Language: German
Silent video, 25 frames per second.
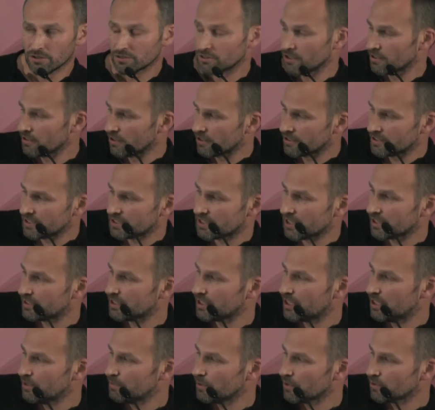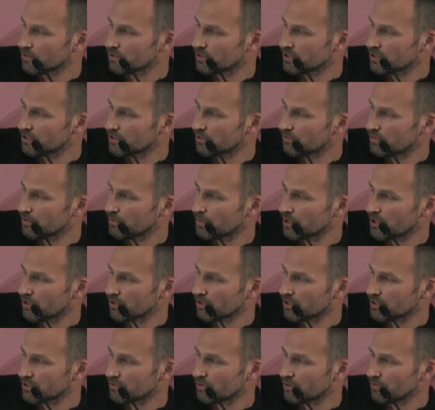Und dann hat die Strategie bei uns insofern
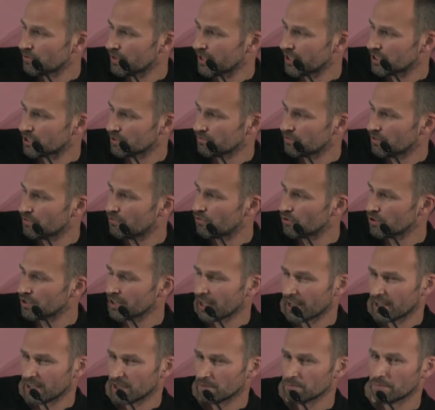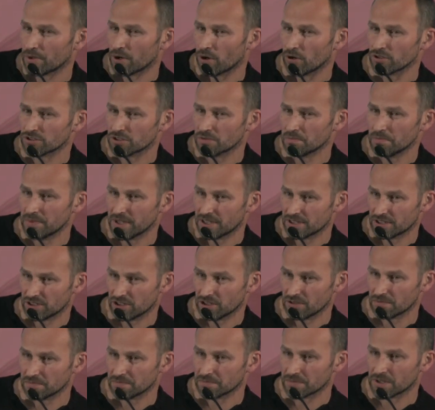begonnen, dass wir überlegt haben, wir wollen eigentlich einen
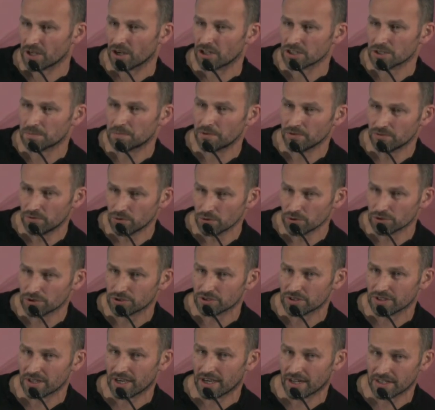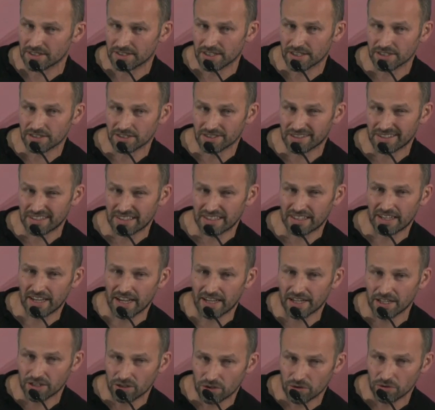Branchenmix haben. Ganz bewusst. Einerseits
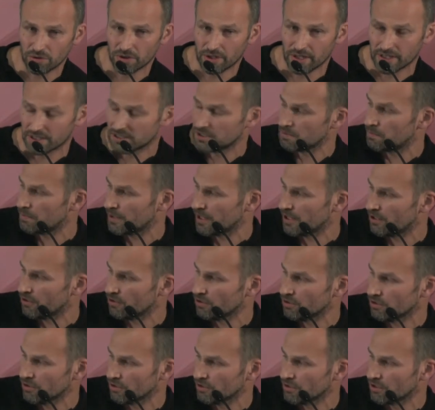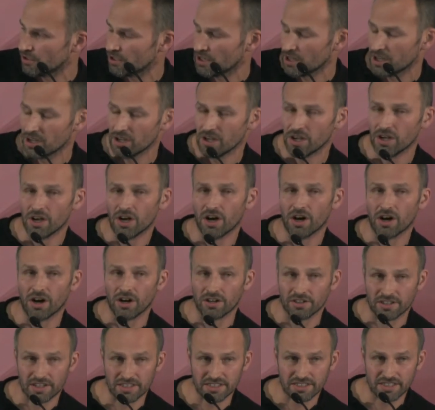keine Konkurrenzbildung,
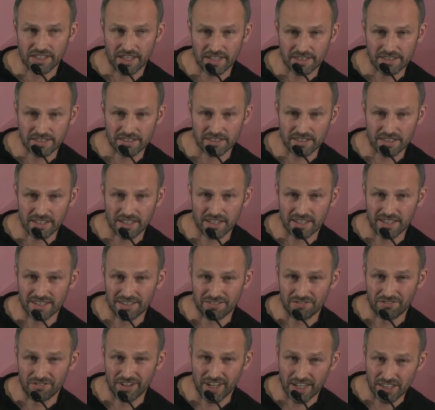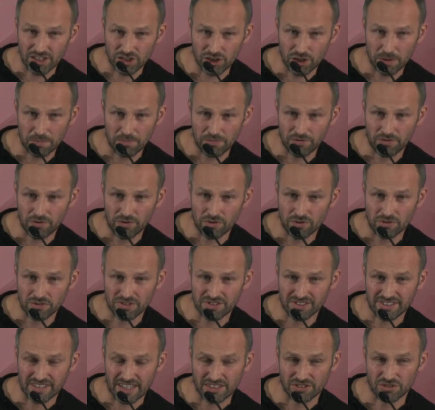andererseits äh,
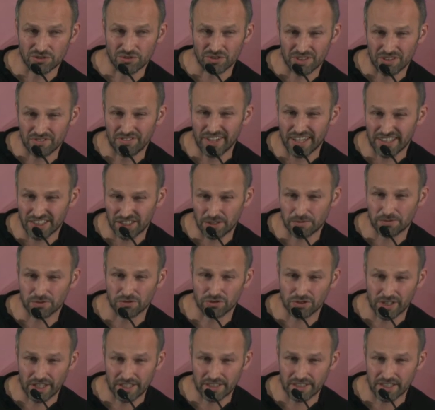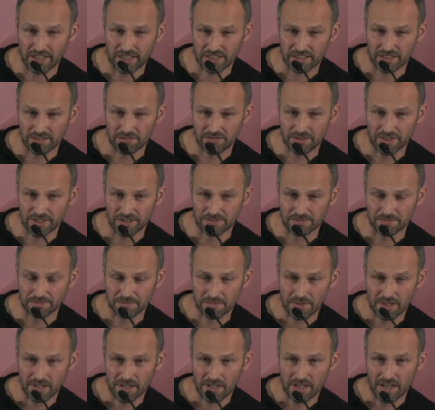Wertschöpfungs-, also so die Wertschöpfungskette aktivieren.
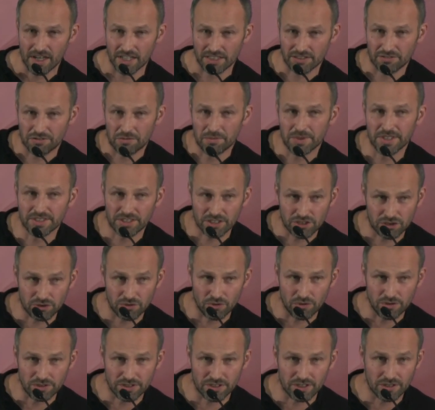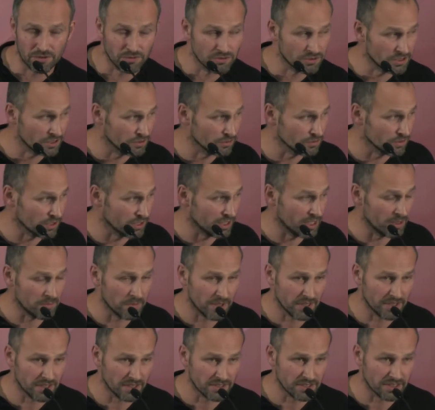Also für mich ist das Schönste in unseren
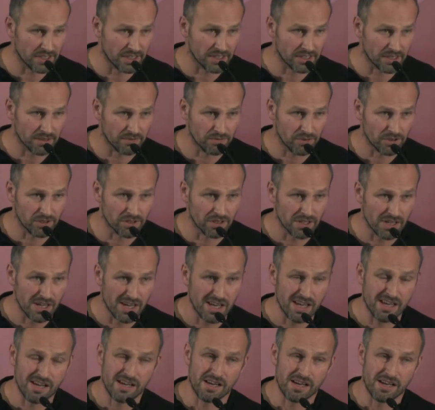Unternehmerinnenzentren, wenn